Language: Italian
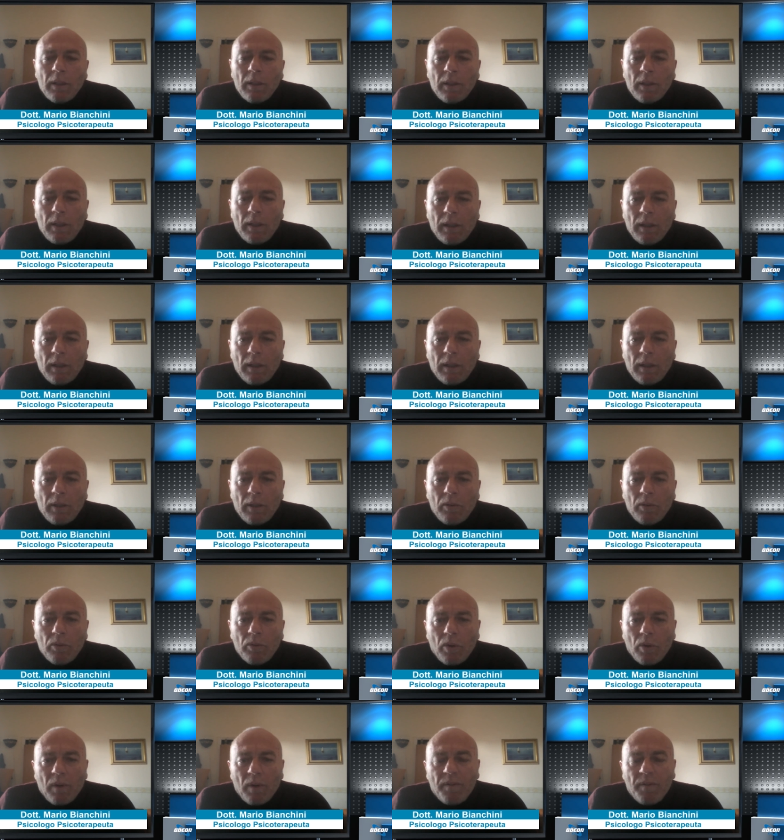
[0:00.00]
eh,
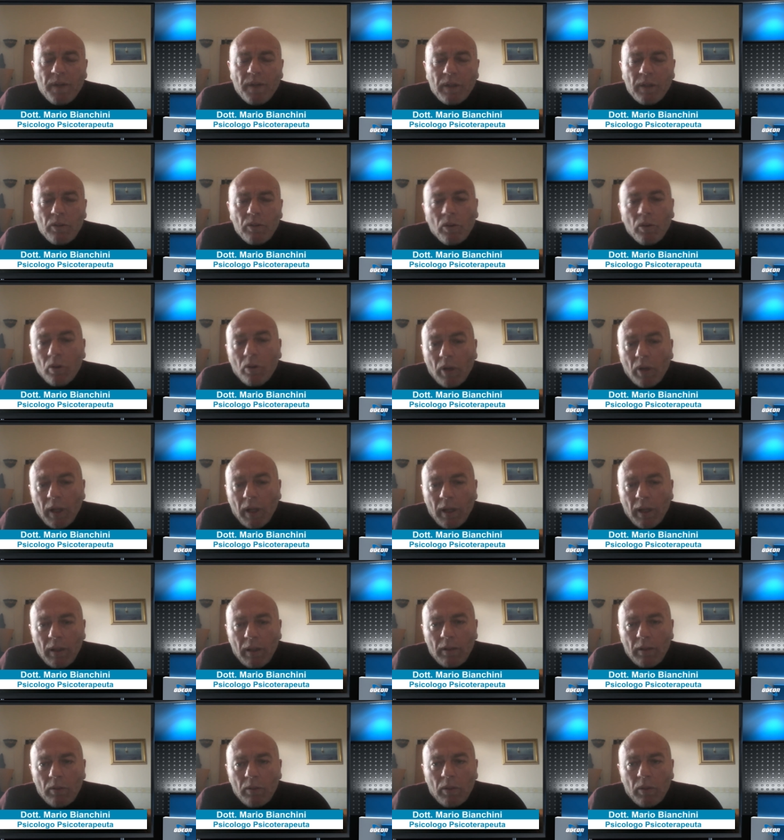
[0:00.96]
un
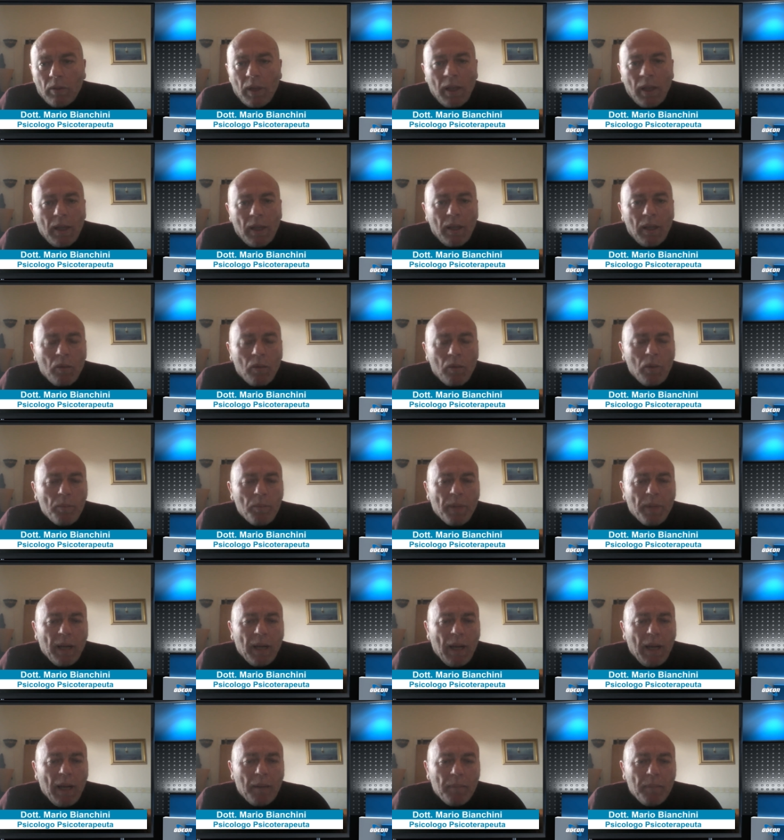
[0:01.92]
raffreddore non è
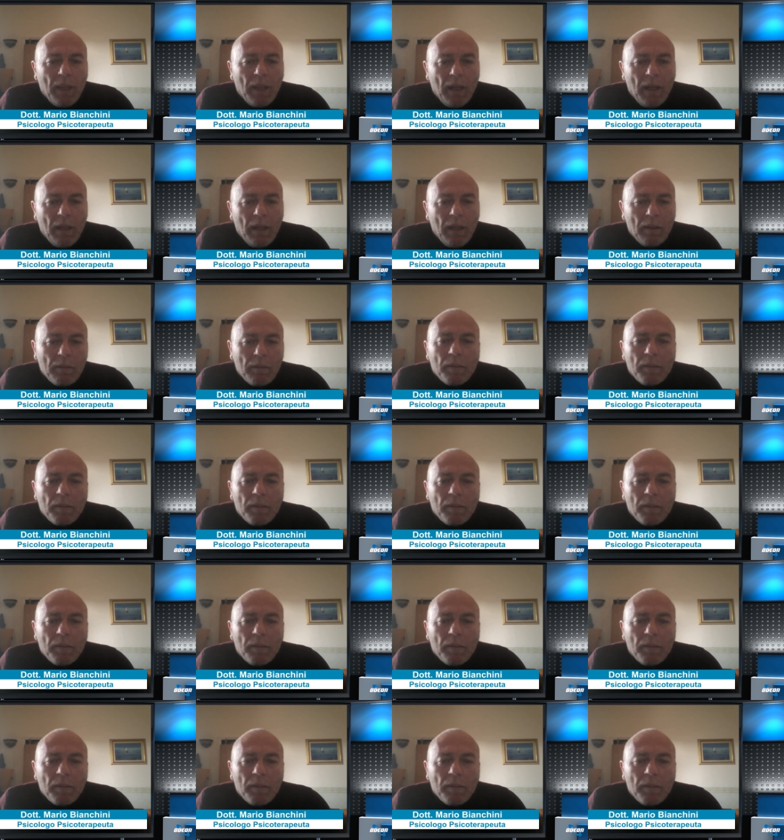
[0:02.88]
equiparabile